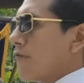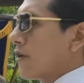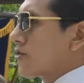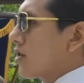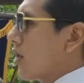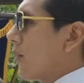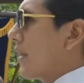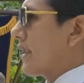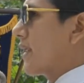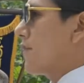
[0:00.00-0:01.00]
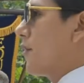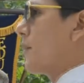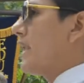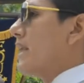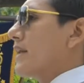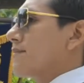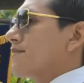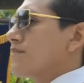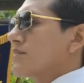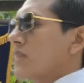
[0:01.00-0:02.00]
el esfuerzo de los padres de familia.
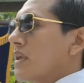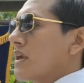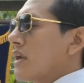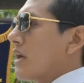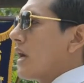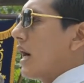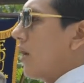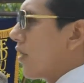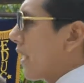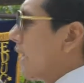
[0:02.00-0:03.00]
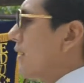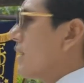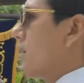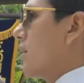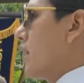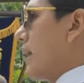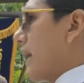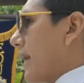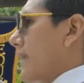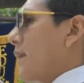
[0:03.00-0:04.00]
Ahora,
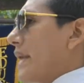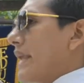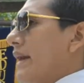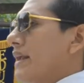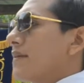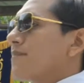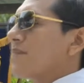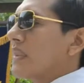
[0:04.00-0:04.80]
en esta mañana,